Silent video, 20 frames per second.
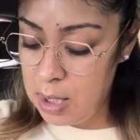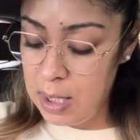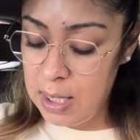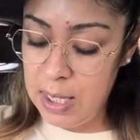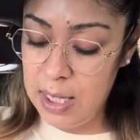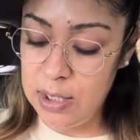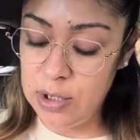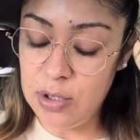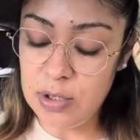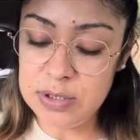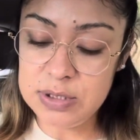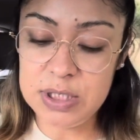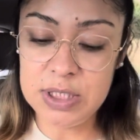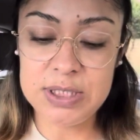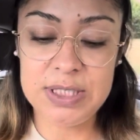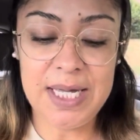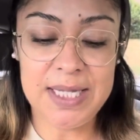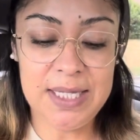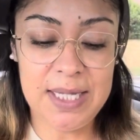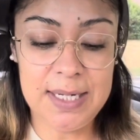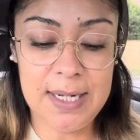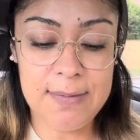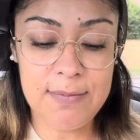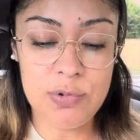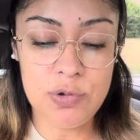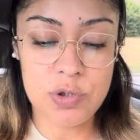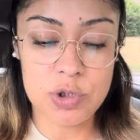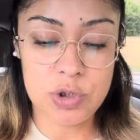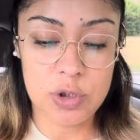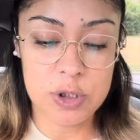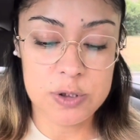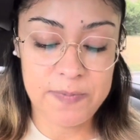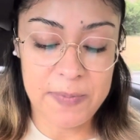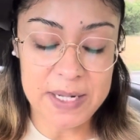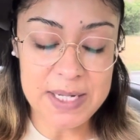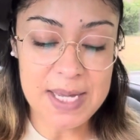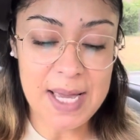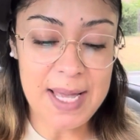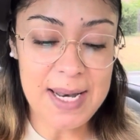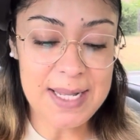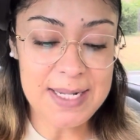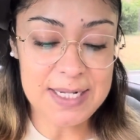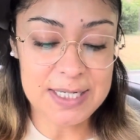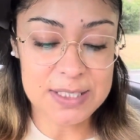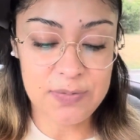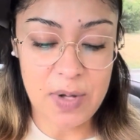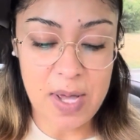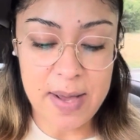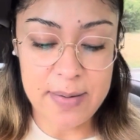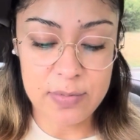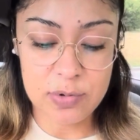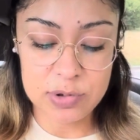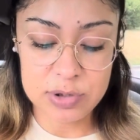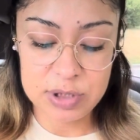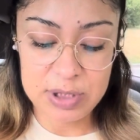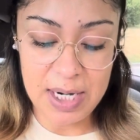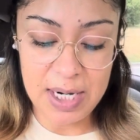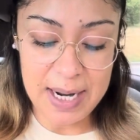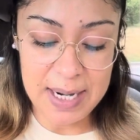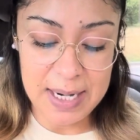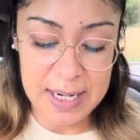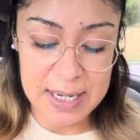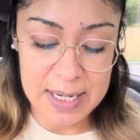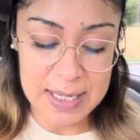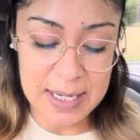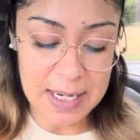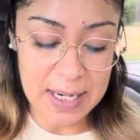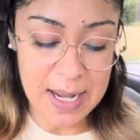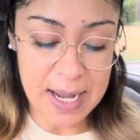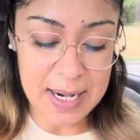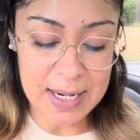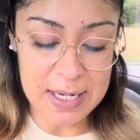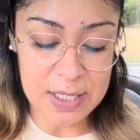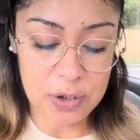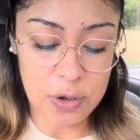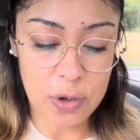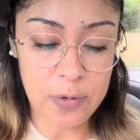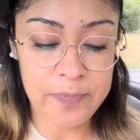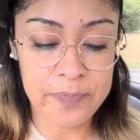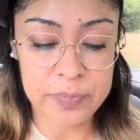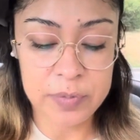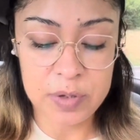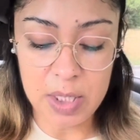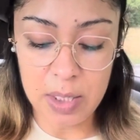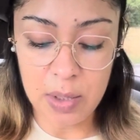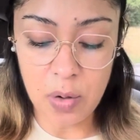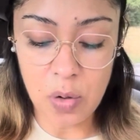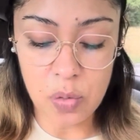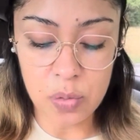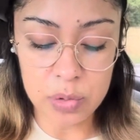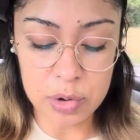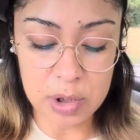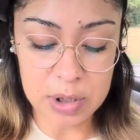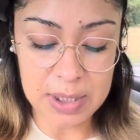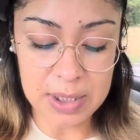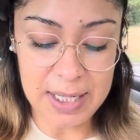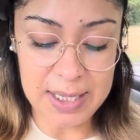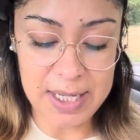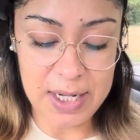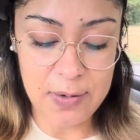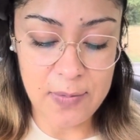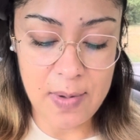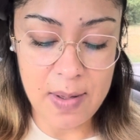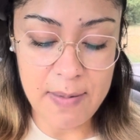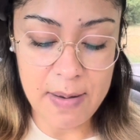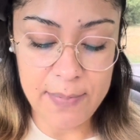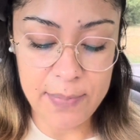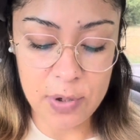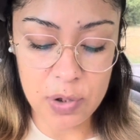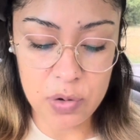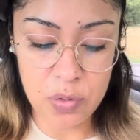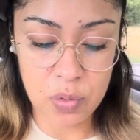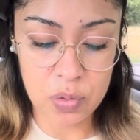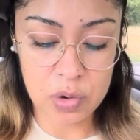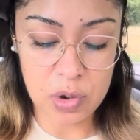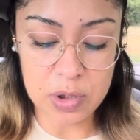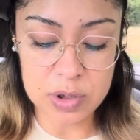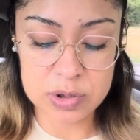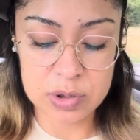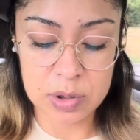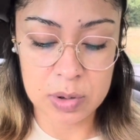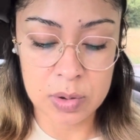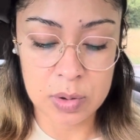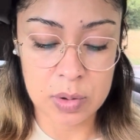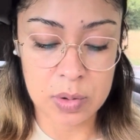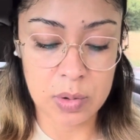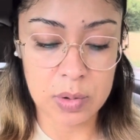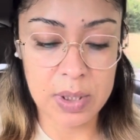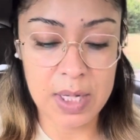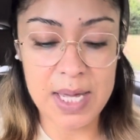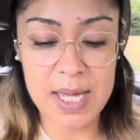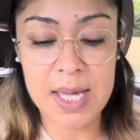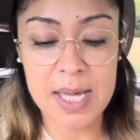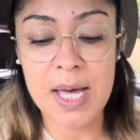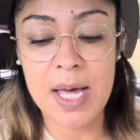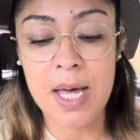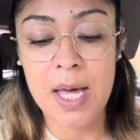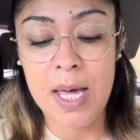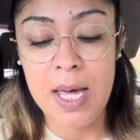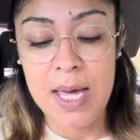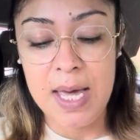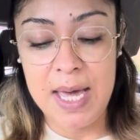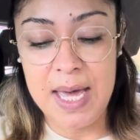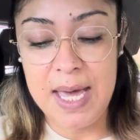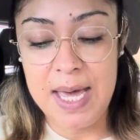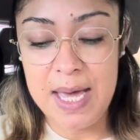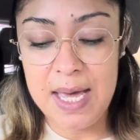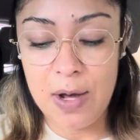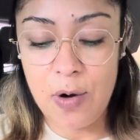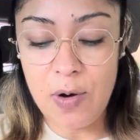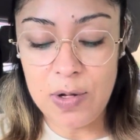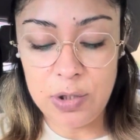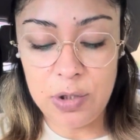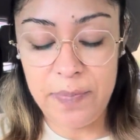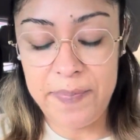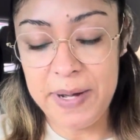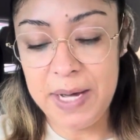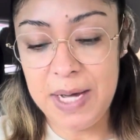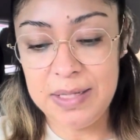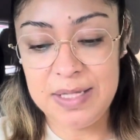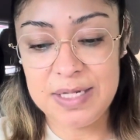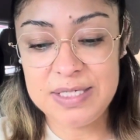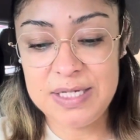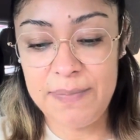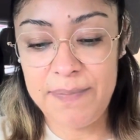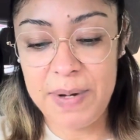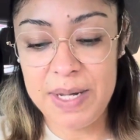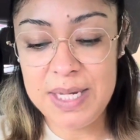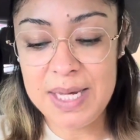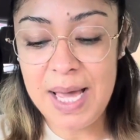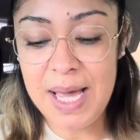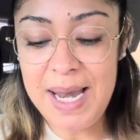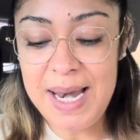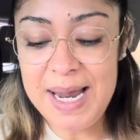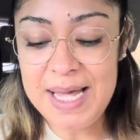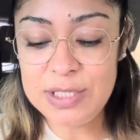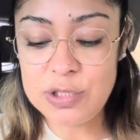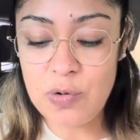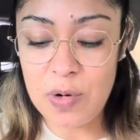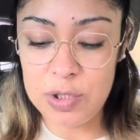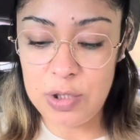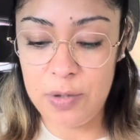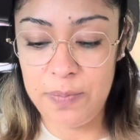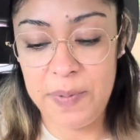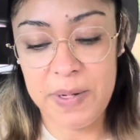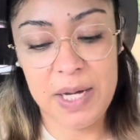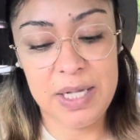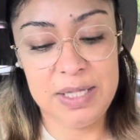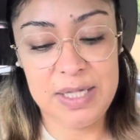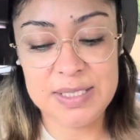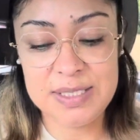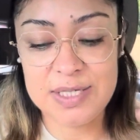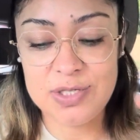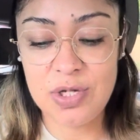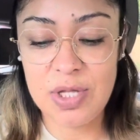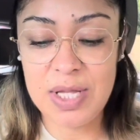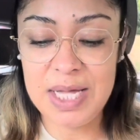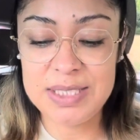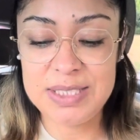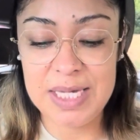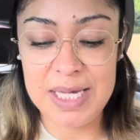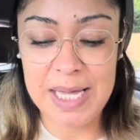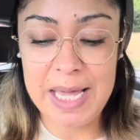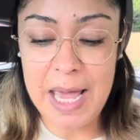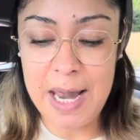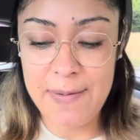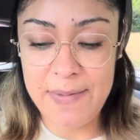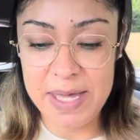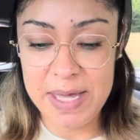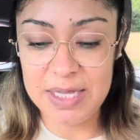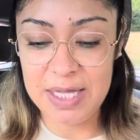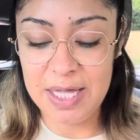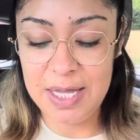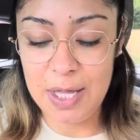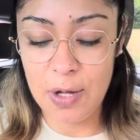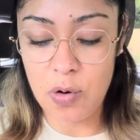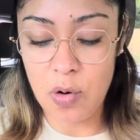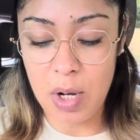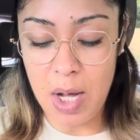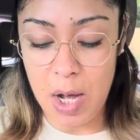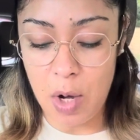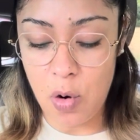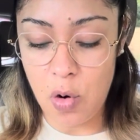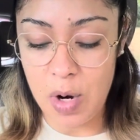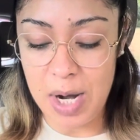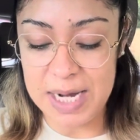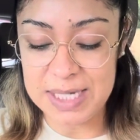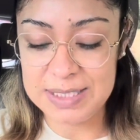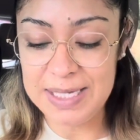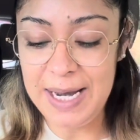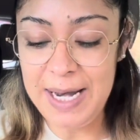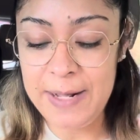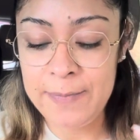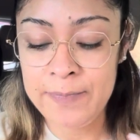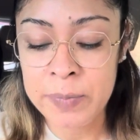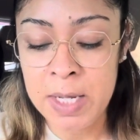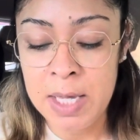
Entonces ya tenemos nuestros pañales, les voy a mostrar en el carrito. Tengo un total de 9 productos, ¿ok? Eh, cuatro paquetes de pañales, cuatro paquetes de sodas y el 20 de Coca-Cola, ¿sale?